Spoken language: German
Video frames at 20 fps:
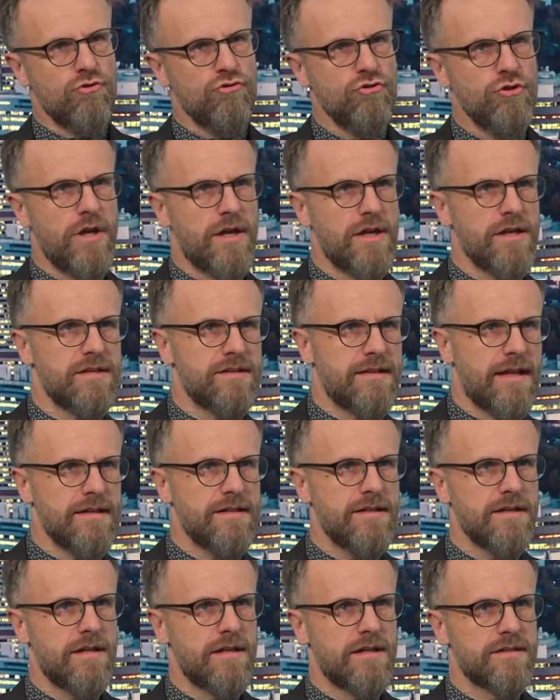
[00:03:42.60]
Na, ich
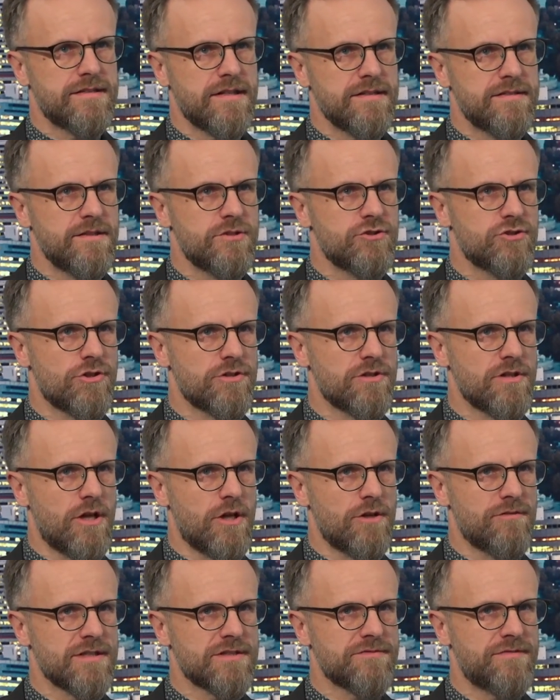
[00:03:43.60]
denke, es hat sich schon
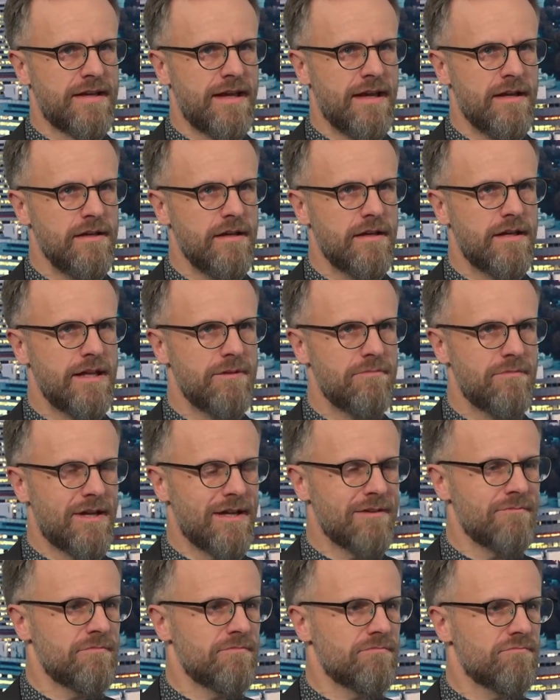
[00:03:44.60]
auch was verändert, eben
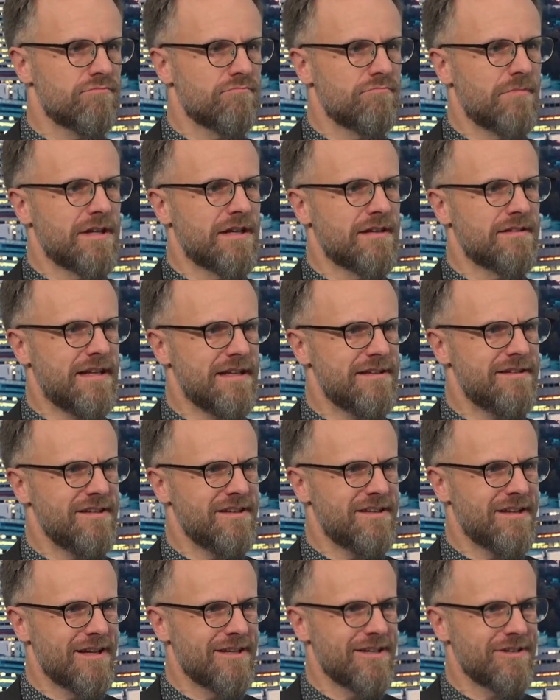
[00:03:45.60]
an meiner
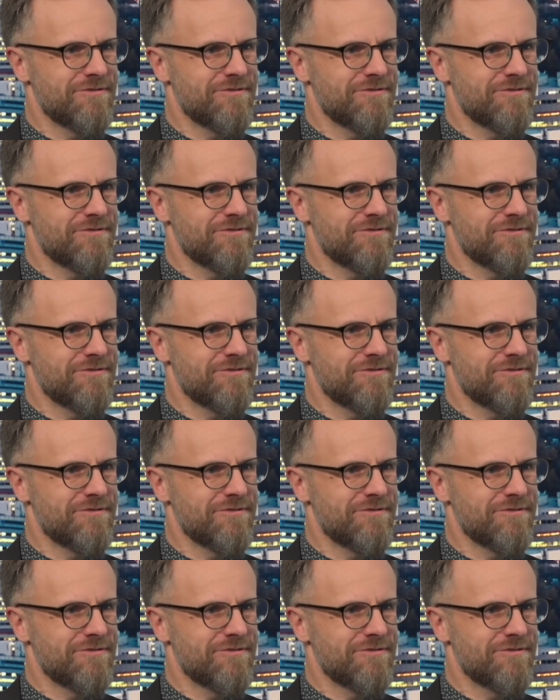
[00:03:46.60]
Tätigkeit.